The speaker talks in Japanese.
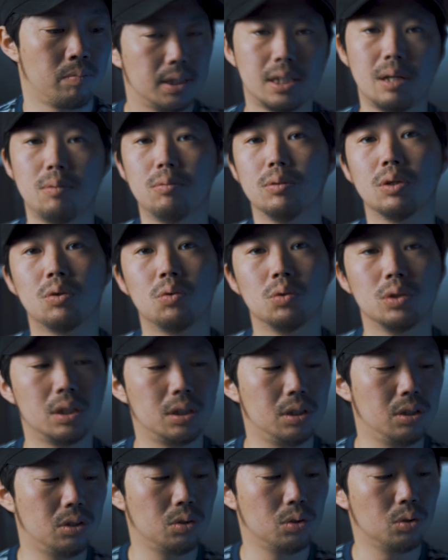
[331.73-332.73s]
しかもね、こんな
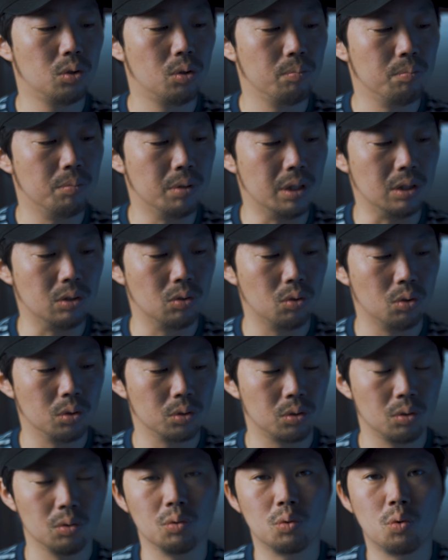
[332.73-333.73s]
24mm
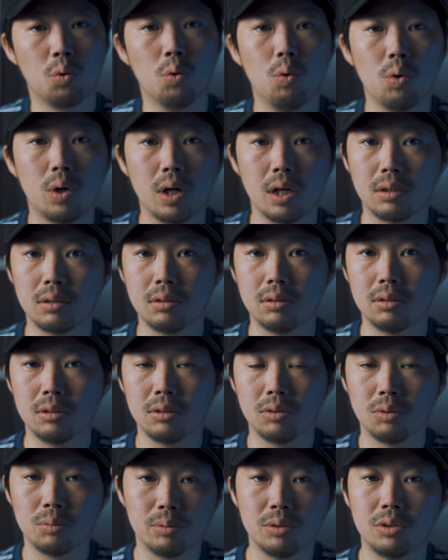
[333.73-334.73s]
のその広角
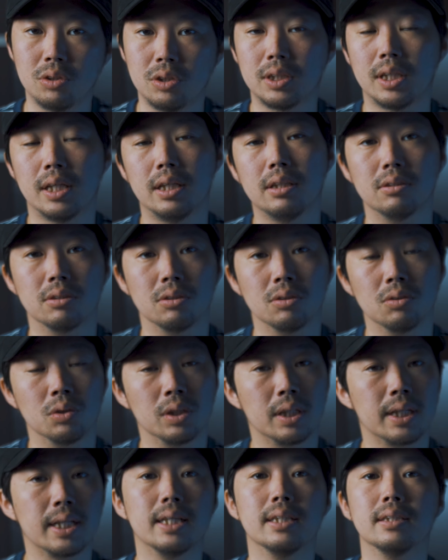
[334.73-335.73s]
のブルーに入るよ
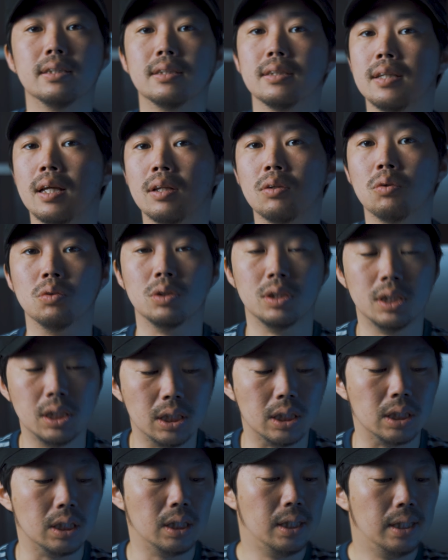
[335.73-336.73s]
うなレンズなの
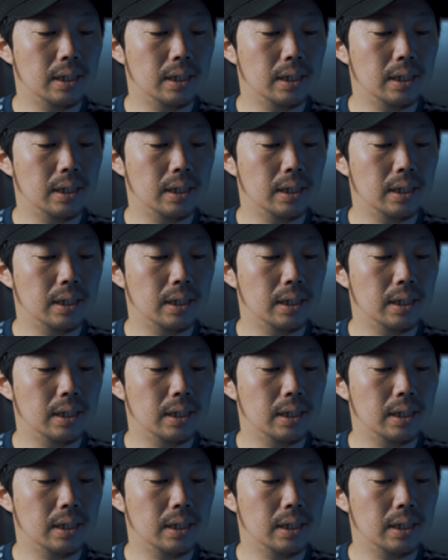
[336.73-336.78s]
に、